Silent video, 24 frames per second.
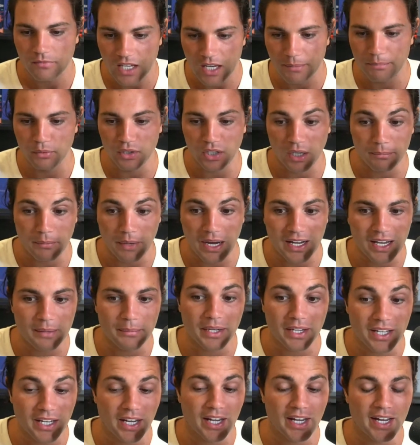Potrebbe, anche
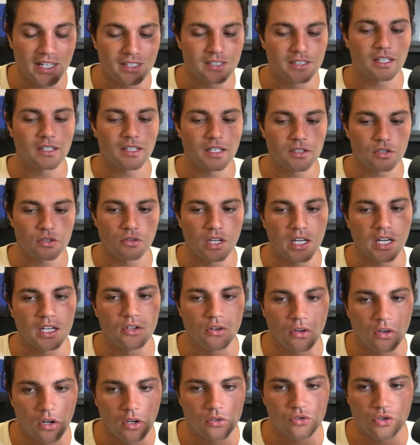perché ragazzi attenzione che gli
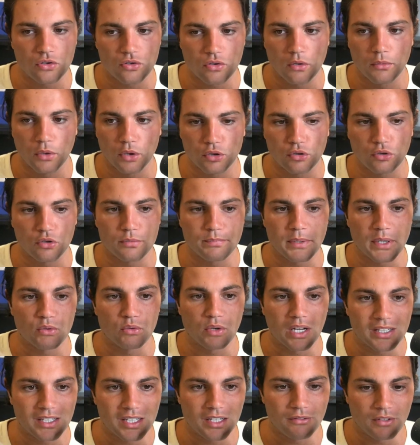orologi sono molto
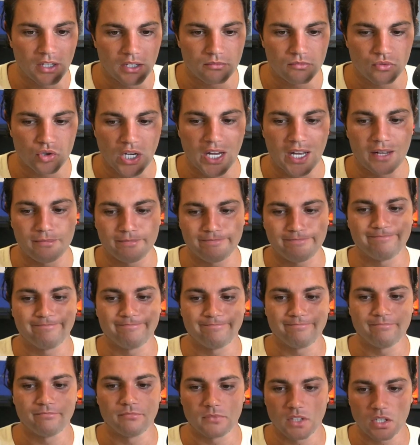speculativi, cioè
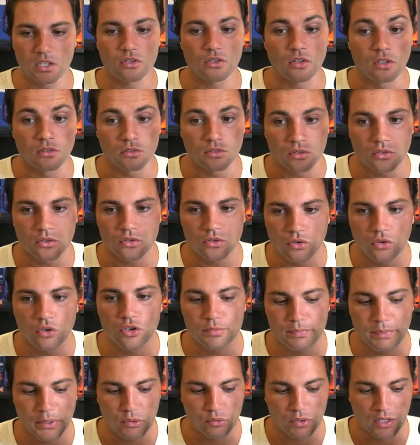mh, sono
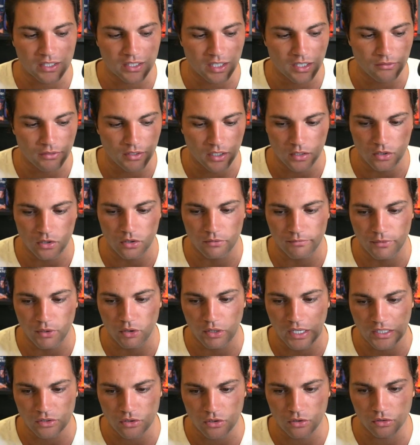speculativi, io non ve lo
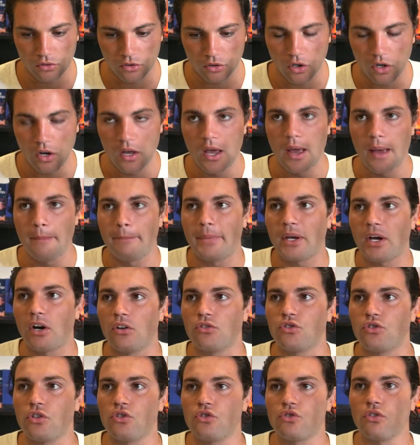nascondo, però
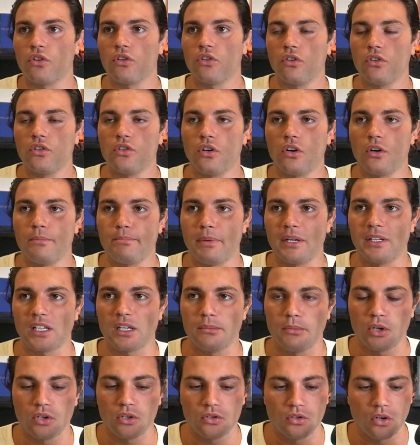oggigiorno io in
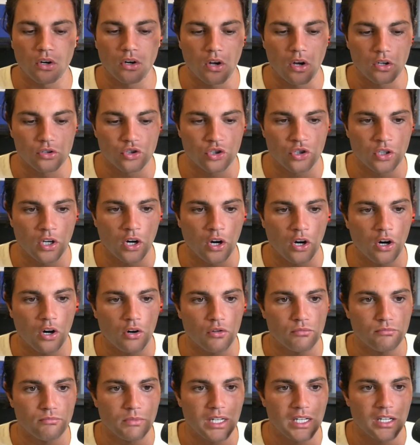patrimonio di orologi ho
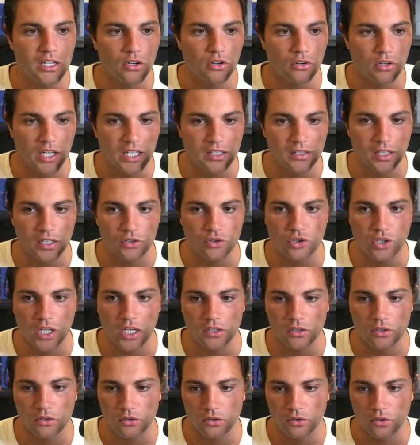
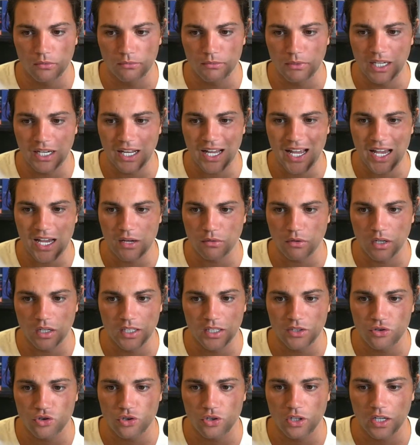1.300.000 euro
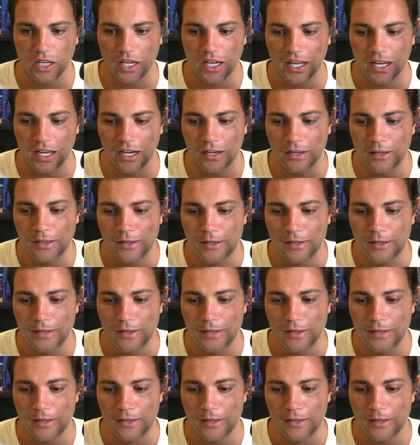all'incirca,